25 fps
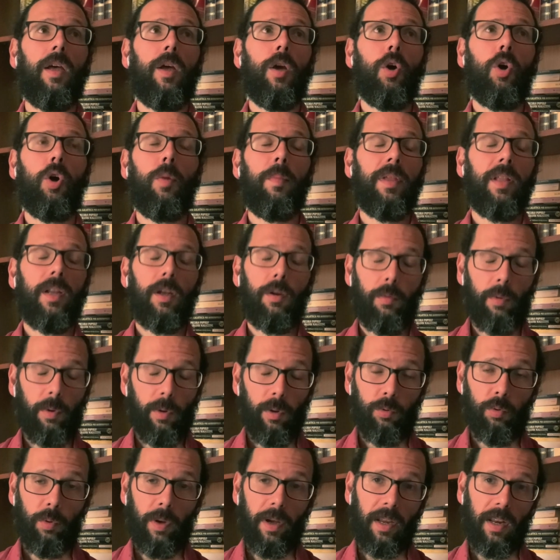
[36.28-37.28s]
come delle
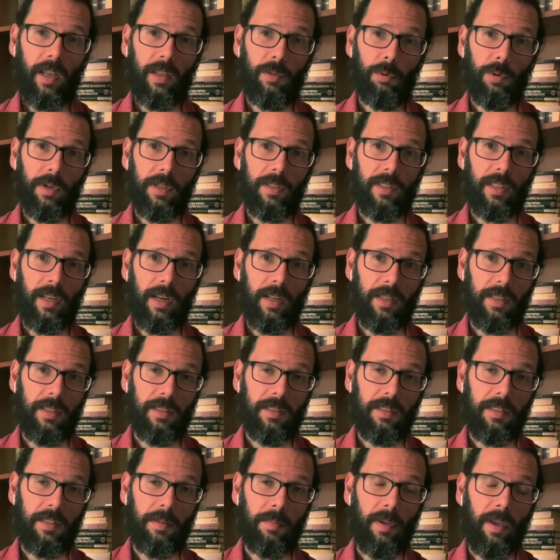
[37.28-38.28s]
due creature
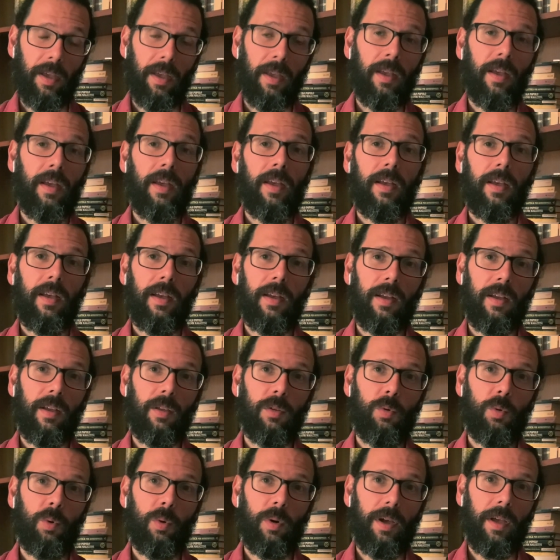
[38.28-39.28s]
stranissime, eh,
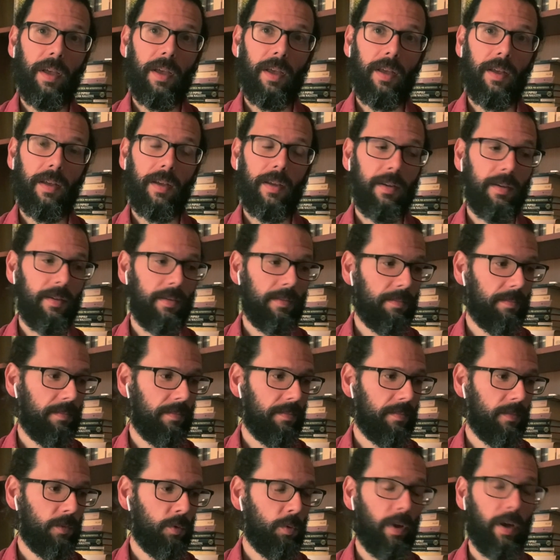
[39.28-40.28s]
due,
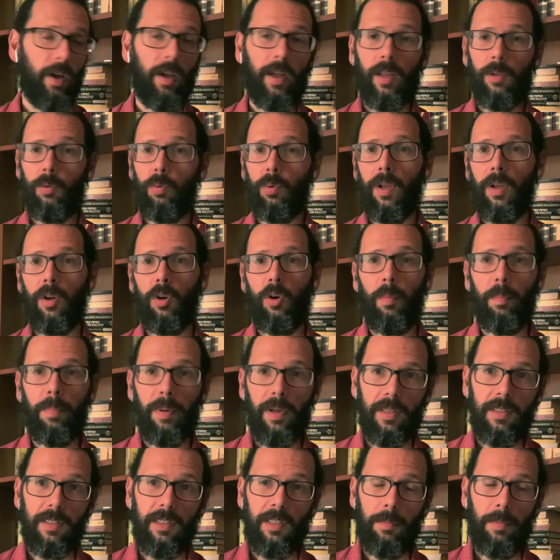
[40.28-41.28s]
ehm, due, creature
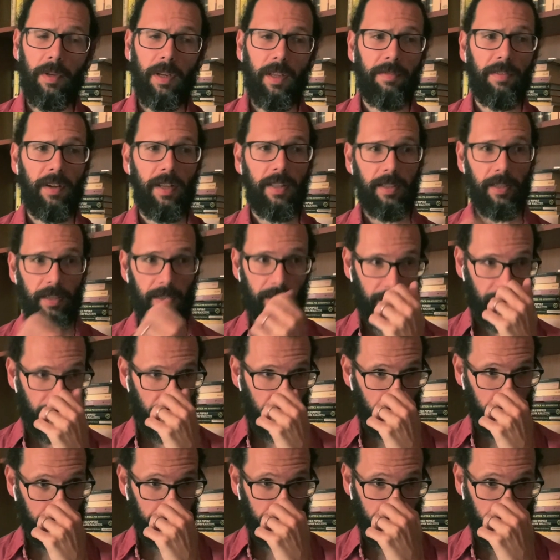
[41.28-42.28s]
incomprensibili fatte
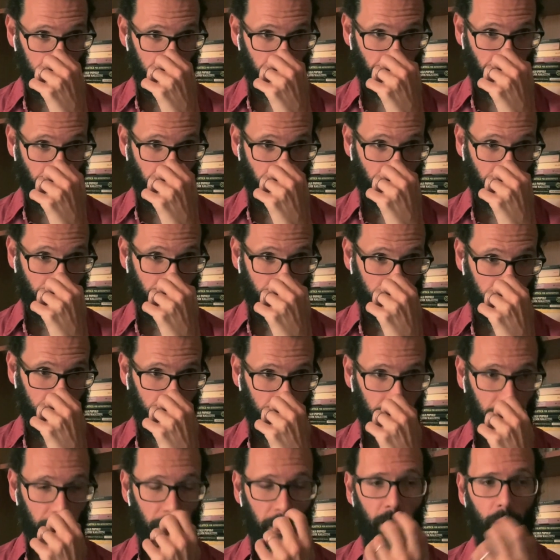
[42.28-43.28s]
di
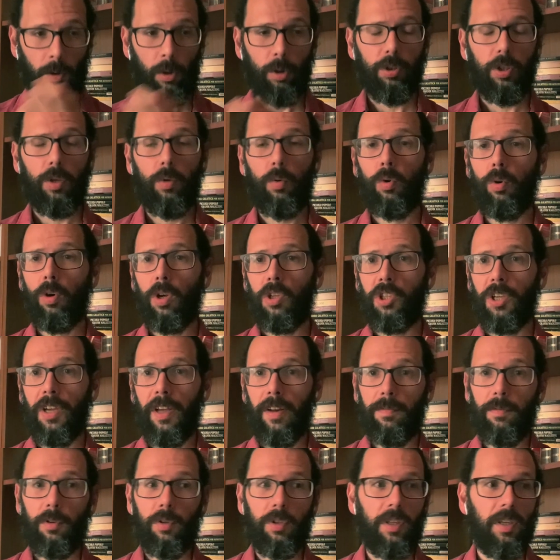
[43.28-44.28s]
così, un
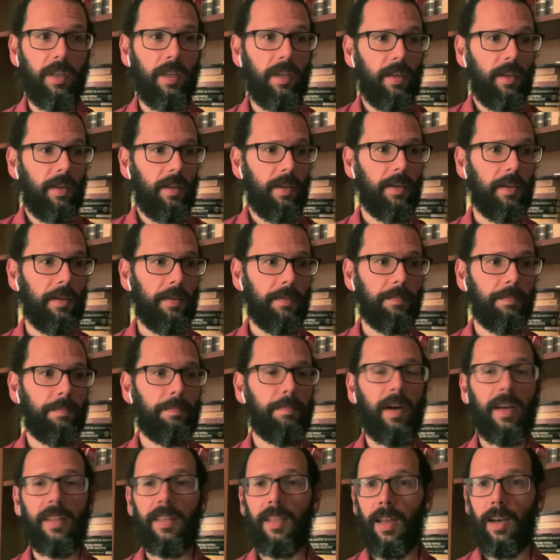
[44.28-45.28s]
coacervo di ehm,
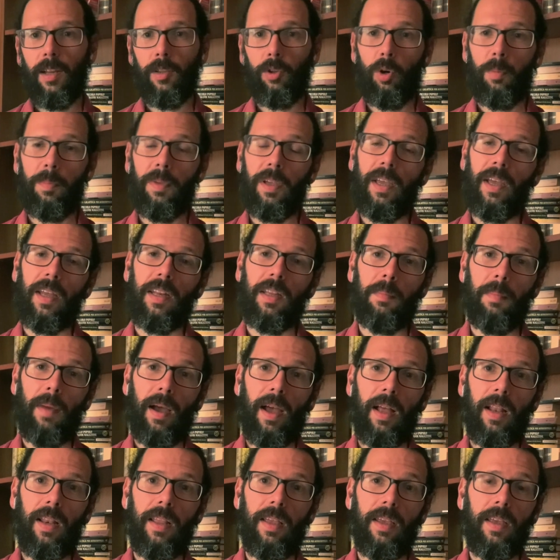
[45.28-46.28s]
parti anatomiche
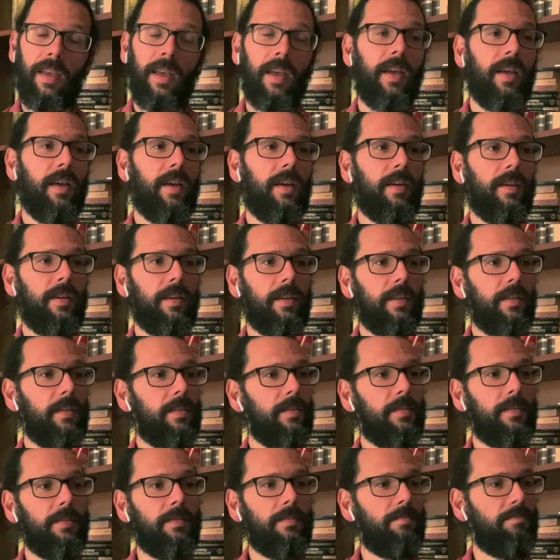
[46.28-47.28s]
animali
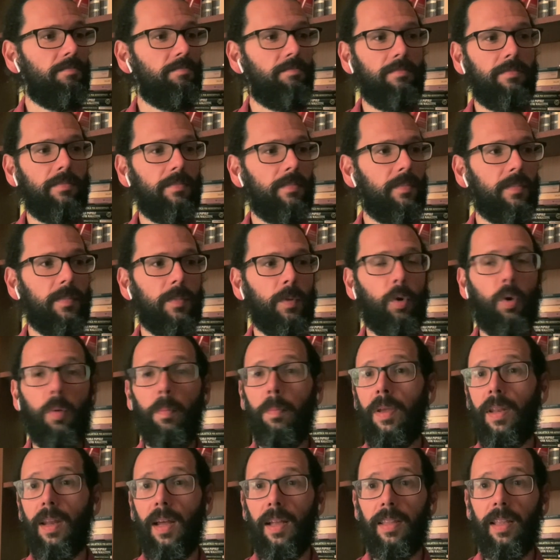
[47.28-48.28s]
ehm,
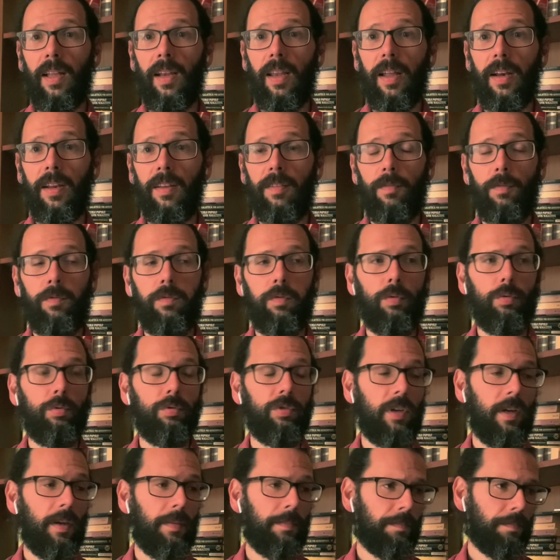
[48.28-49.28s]
combinate alla
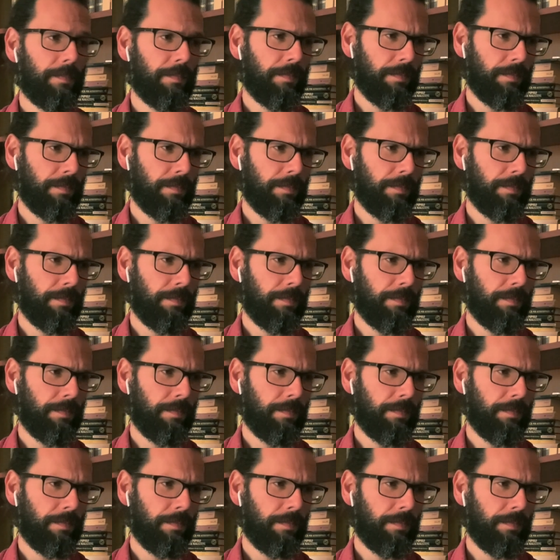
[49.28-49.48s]
rinfusa.